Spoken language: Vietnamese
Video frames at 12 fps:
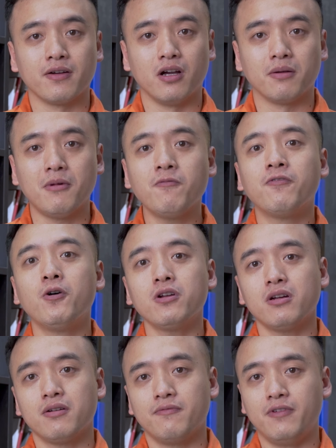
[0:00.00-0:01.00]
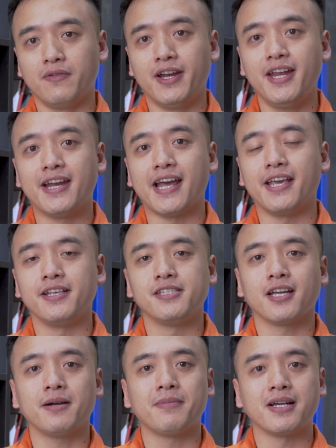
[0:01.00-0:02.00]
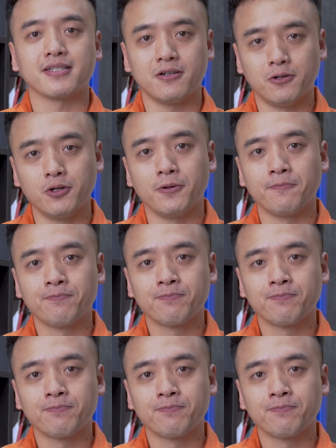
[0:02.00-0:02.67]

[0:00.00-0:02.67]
mà bóc phốt về vấn đề này trên các mạng xã hội.